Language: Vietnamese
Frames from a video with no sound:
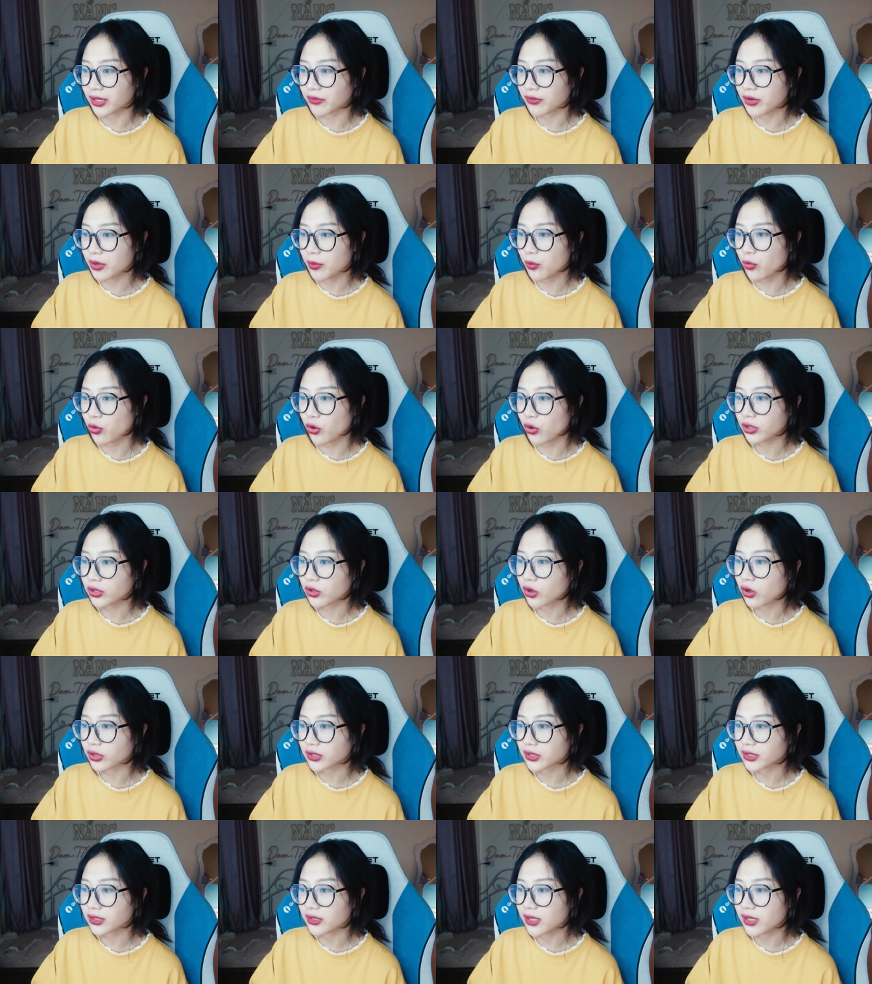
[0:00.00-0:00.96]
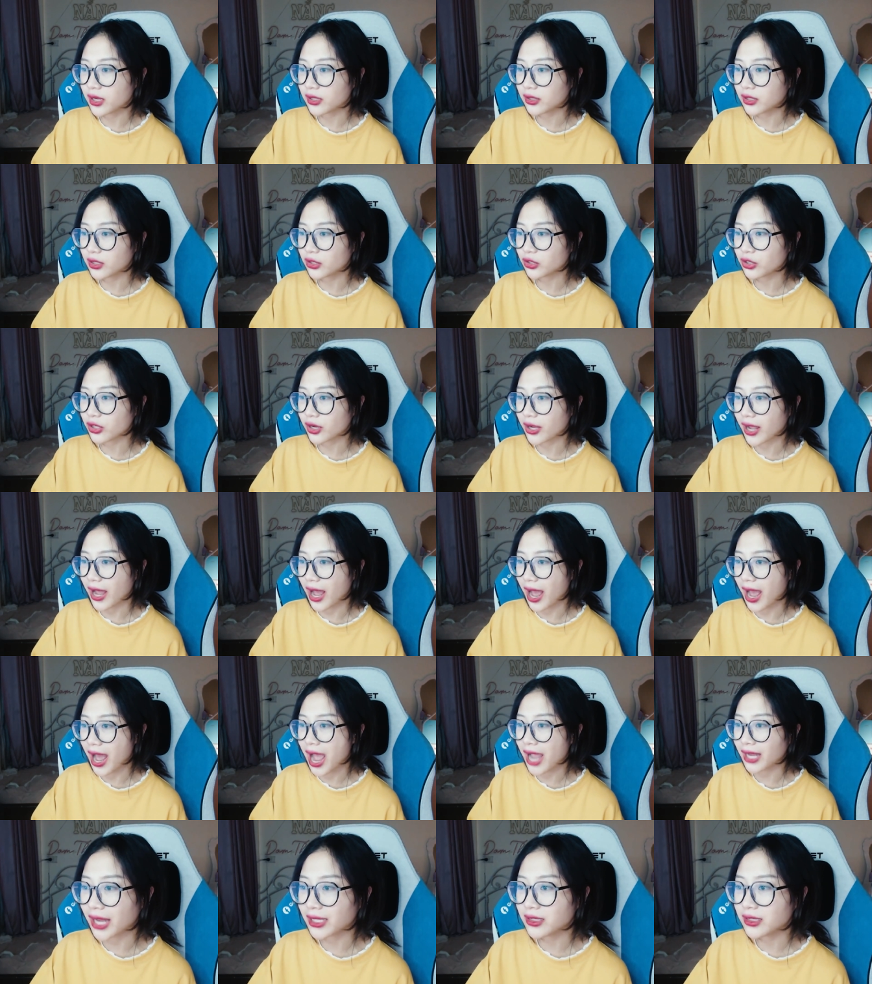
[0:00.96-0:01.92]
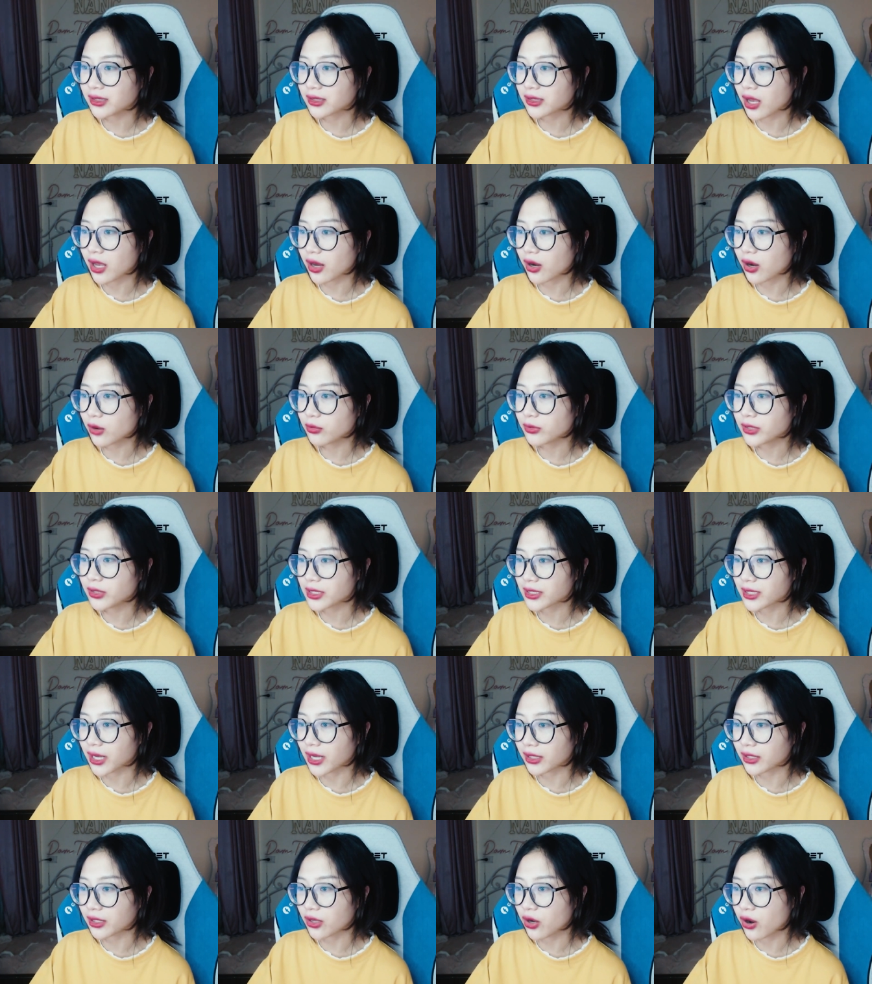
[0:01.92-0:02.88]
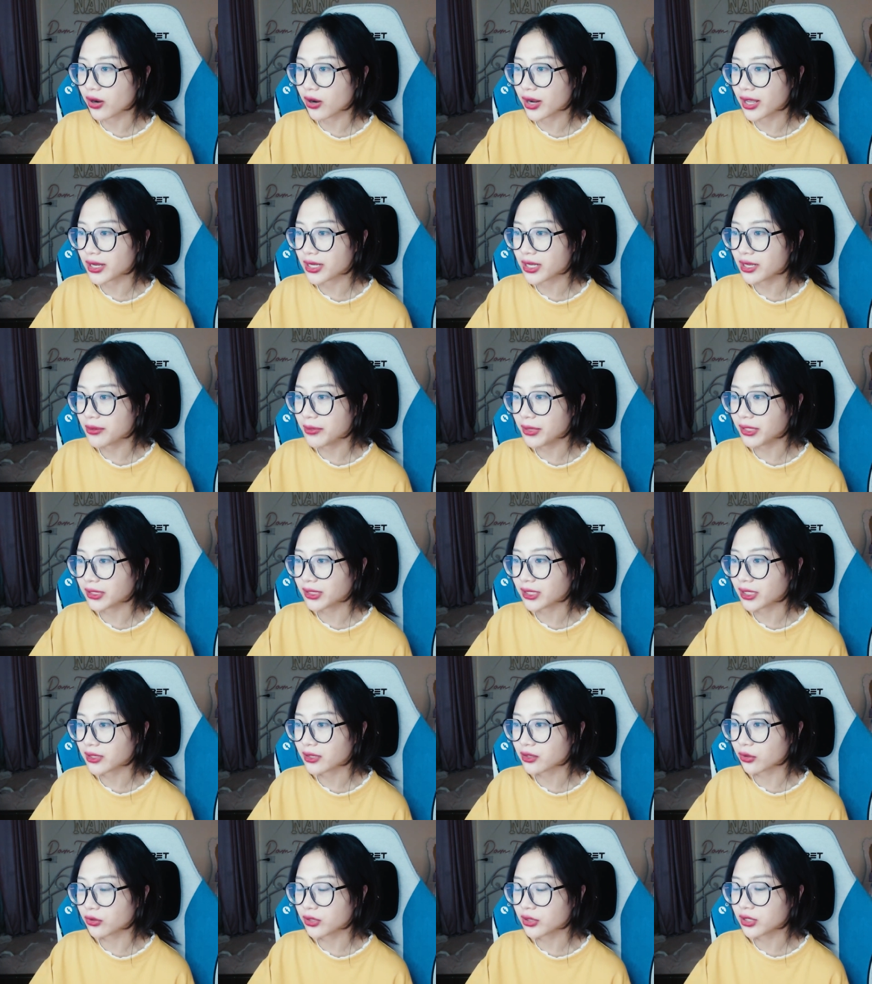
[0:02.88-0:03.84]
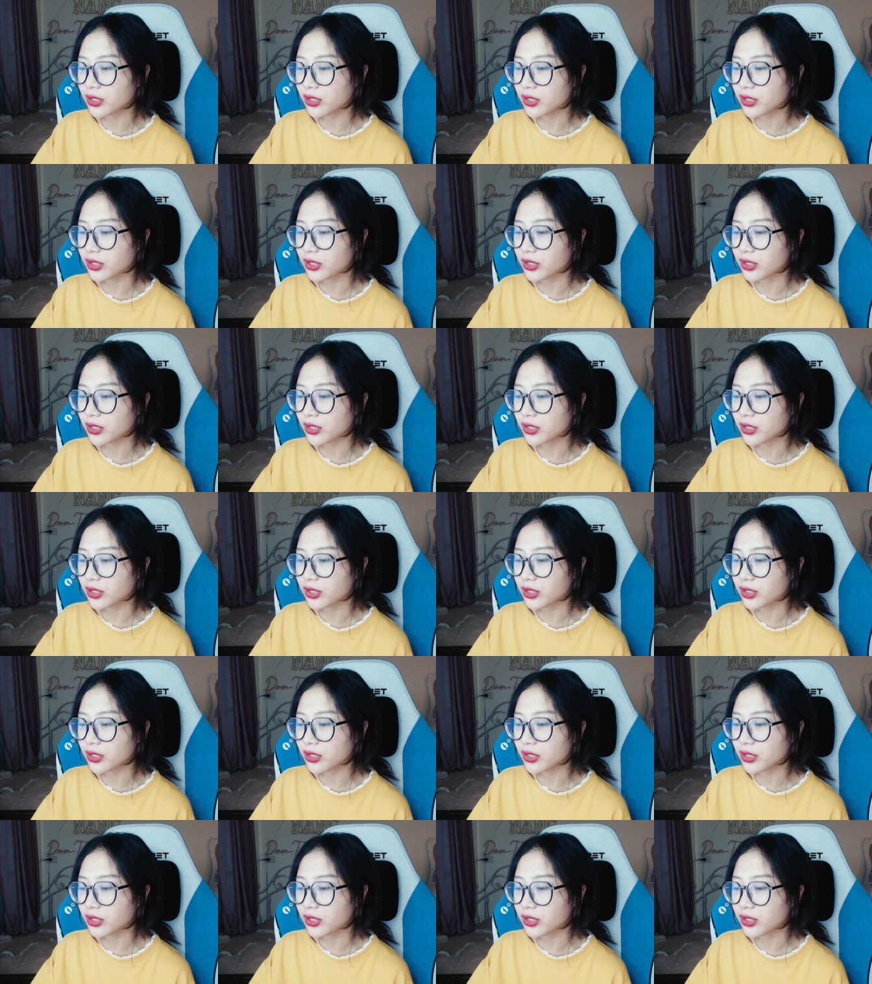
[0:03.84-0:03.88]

vẫn muốn có sự riêng tư cho cả hai nhưng sợ không chia sẻ thì họ lại nghĩ mình che giấu gì